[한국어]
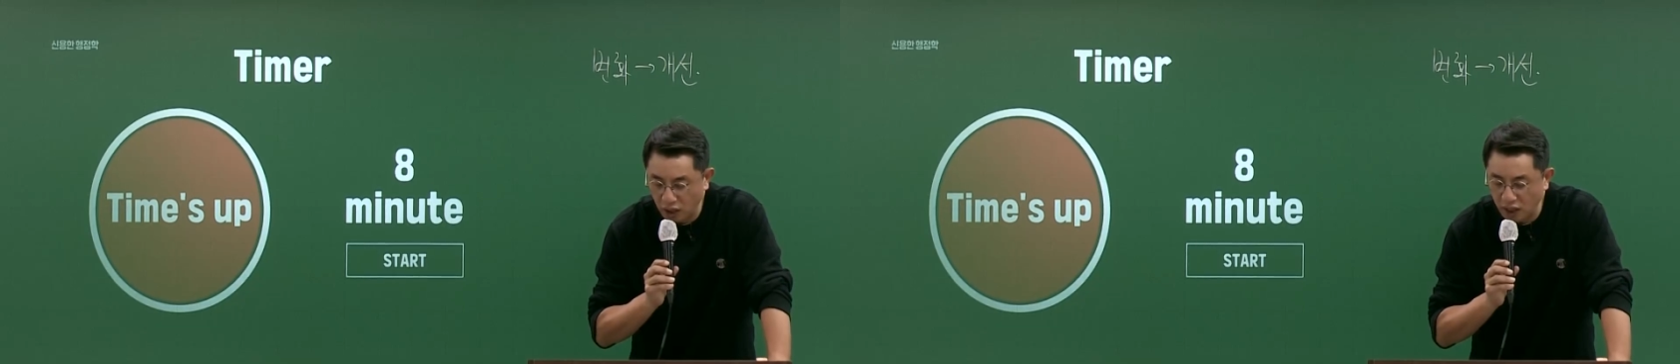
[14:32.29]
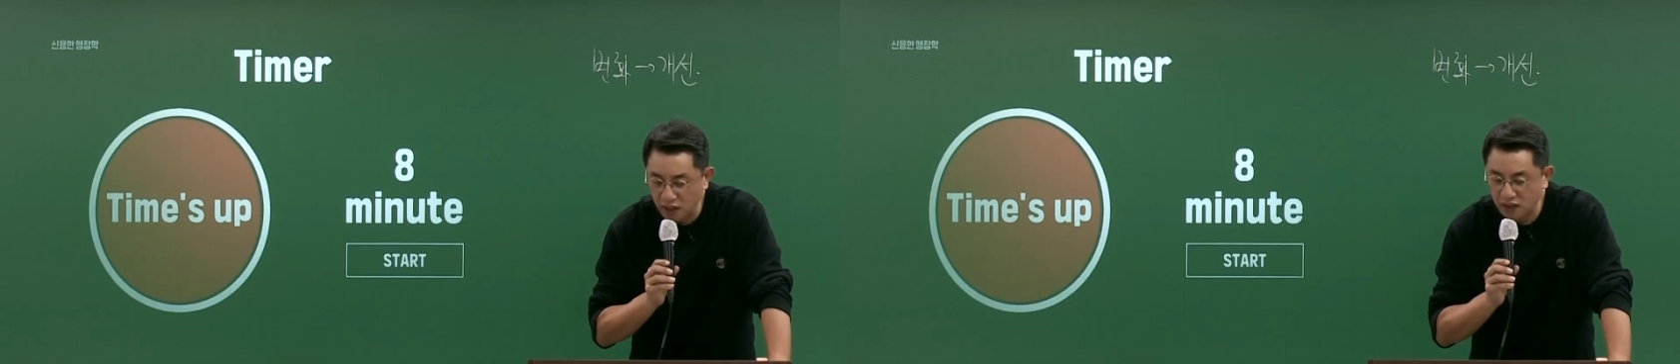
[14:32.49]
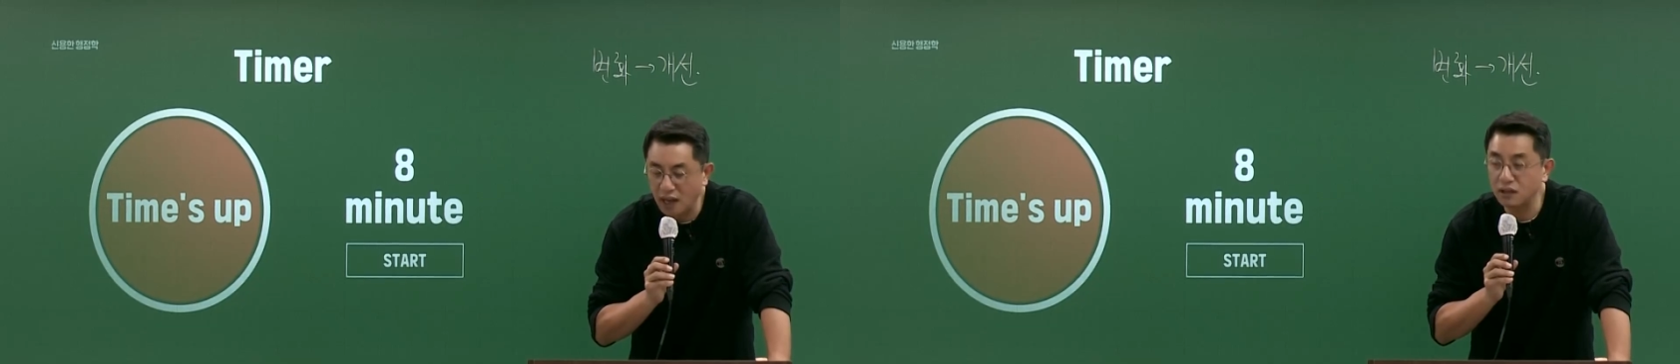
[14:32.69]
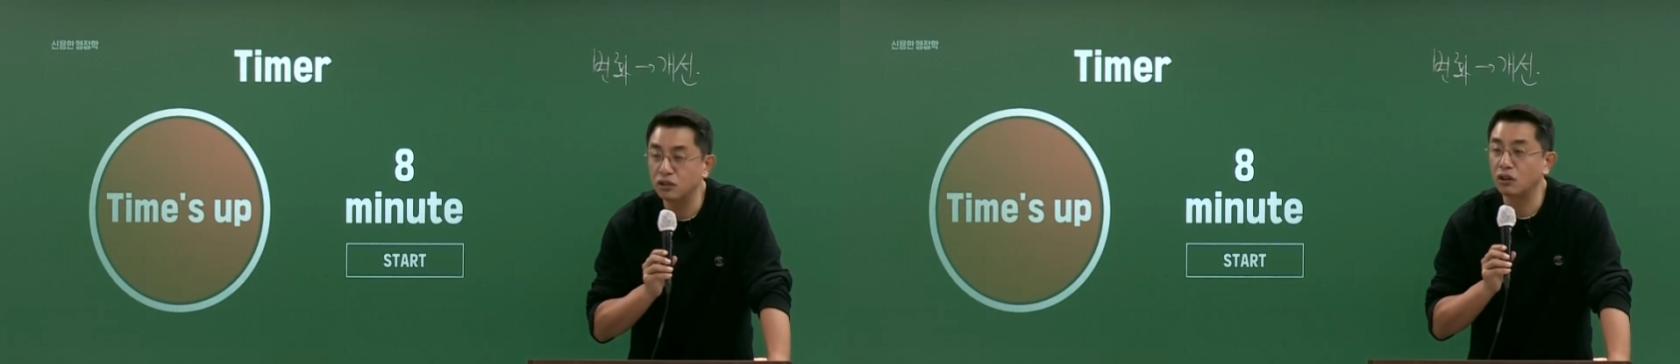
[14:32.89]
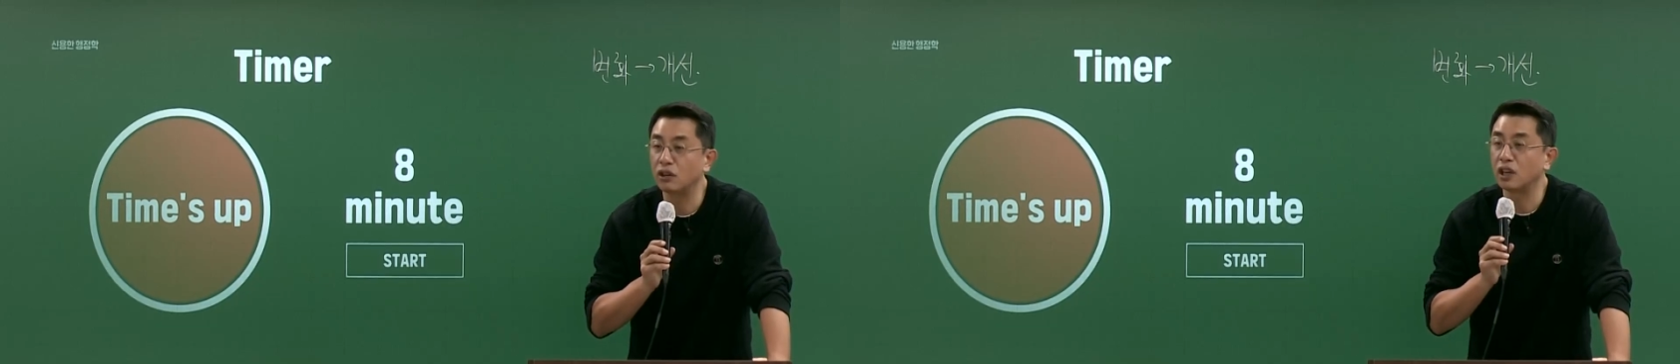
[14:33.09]

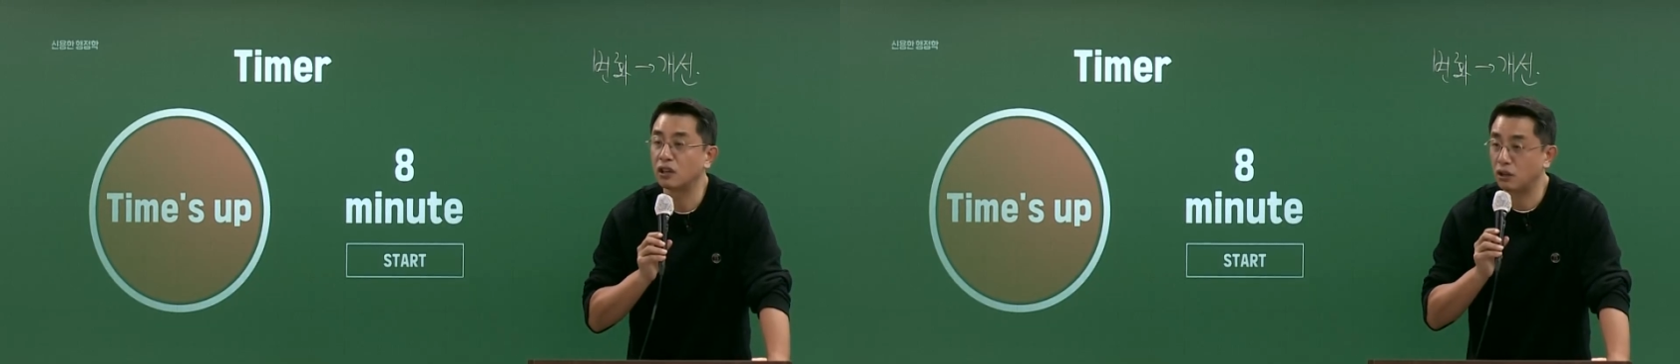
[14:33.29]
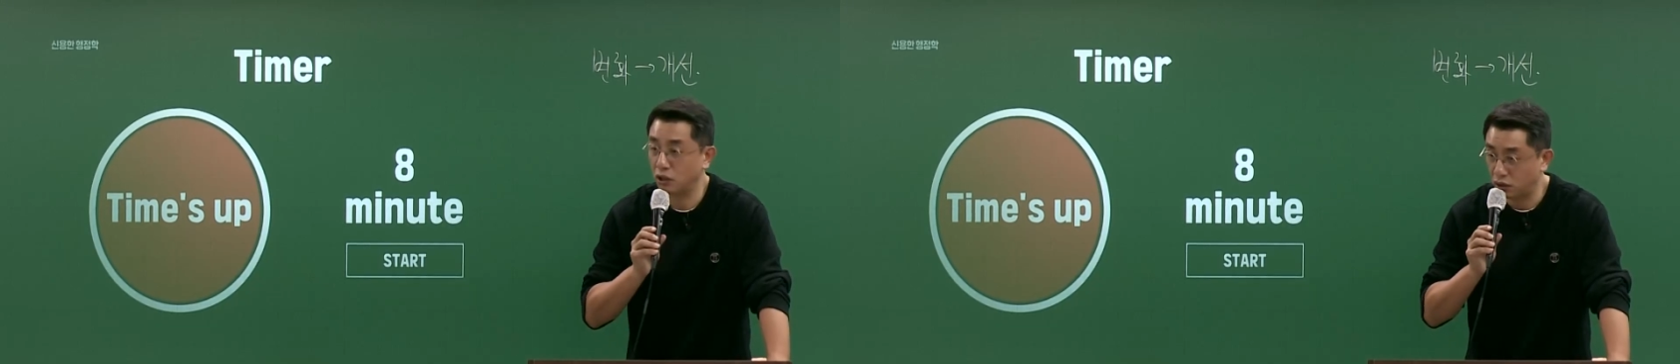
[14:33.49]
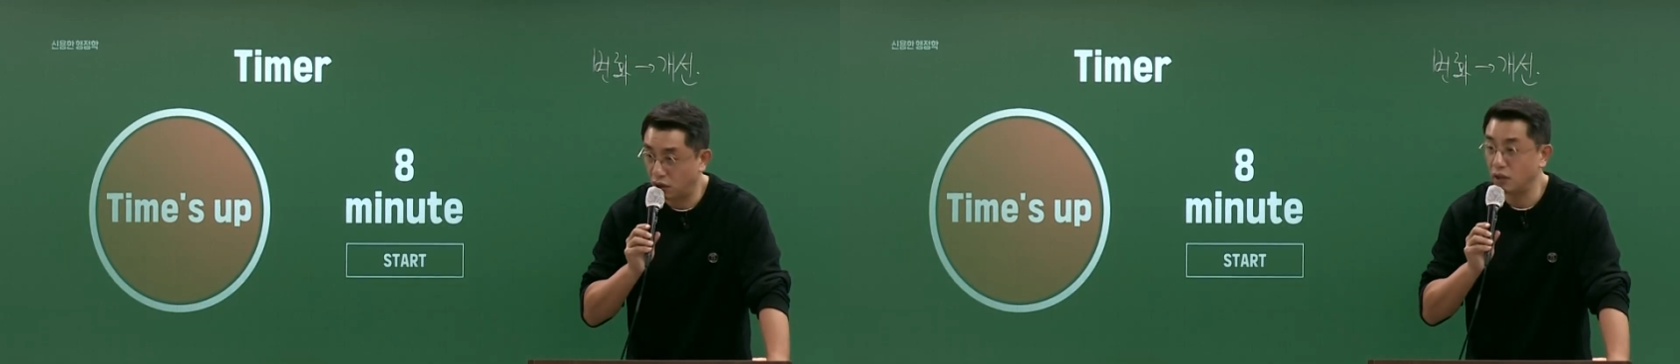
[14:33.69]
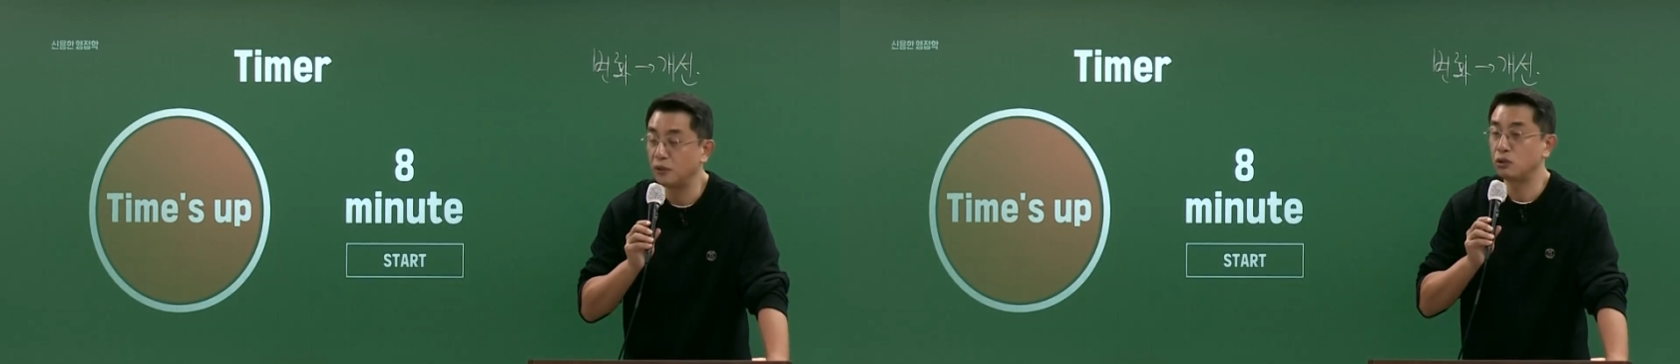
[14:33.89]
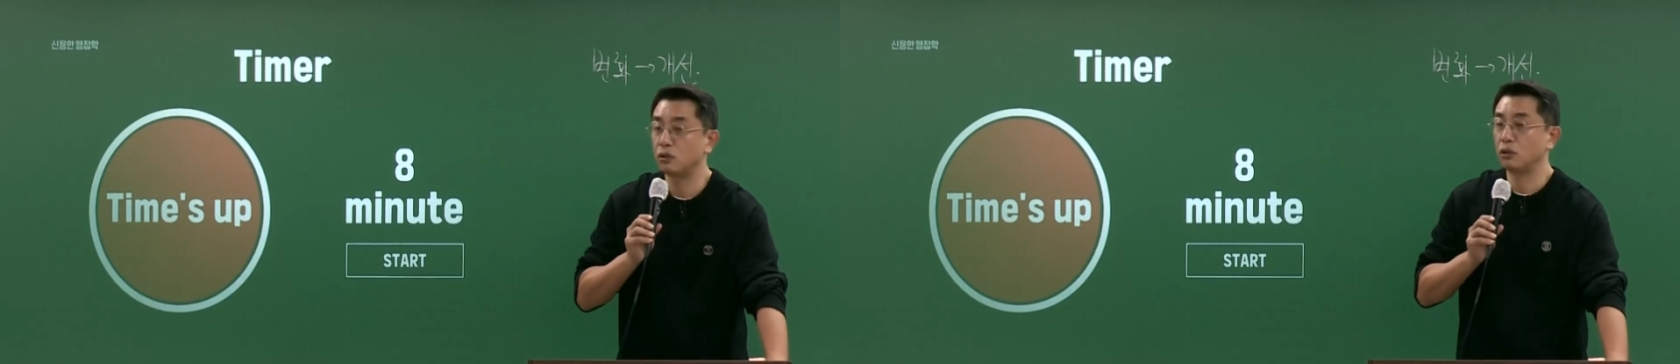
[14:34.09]
일상적일 것, 거기
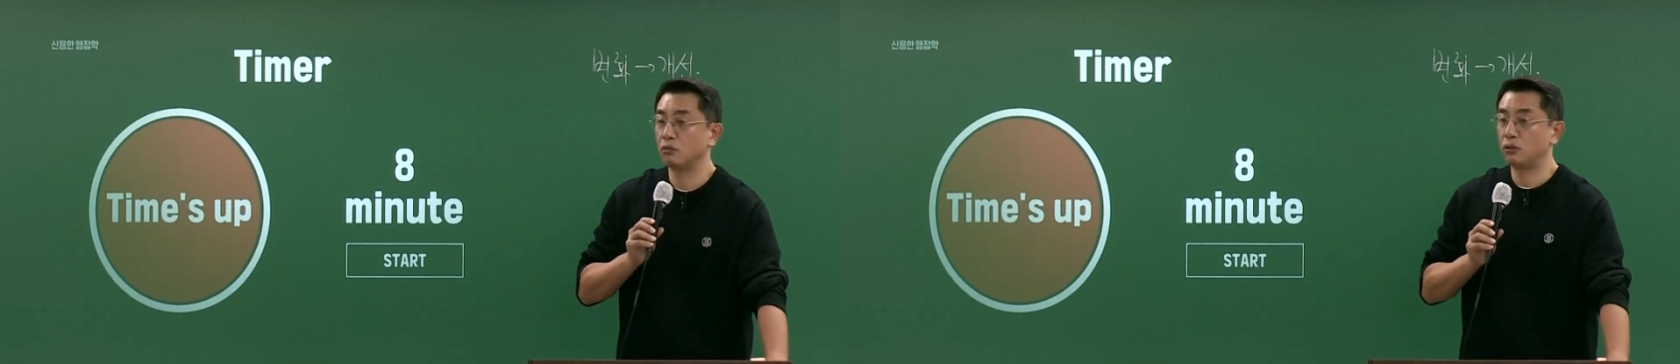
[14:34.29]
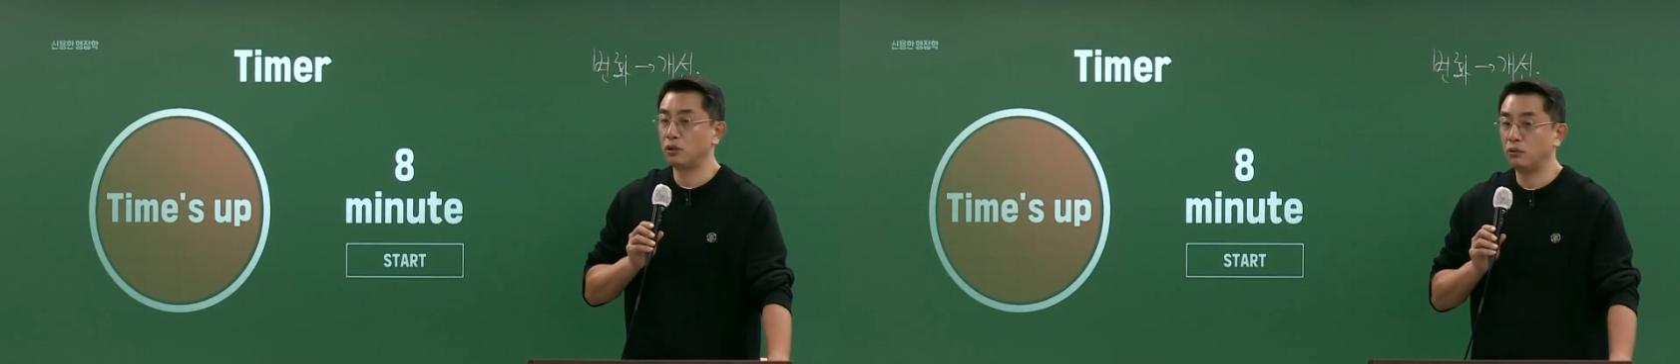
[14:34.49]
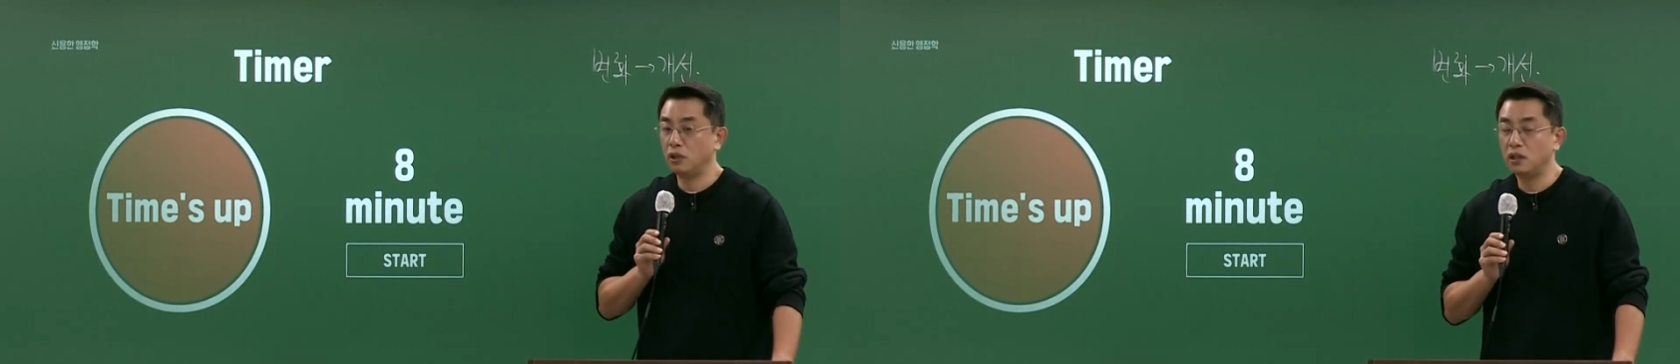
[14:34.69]
밑줄 쳐두시고,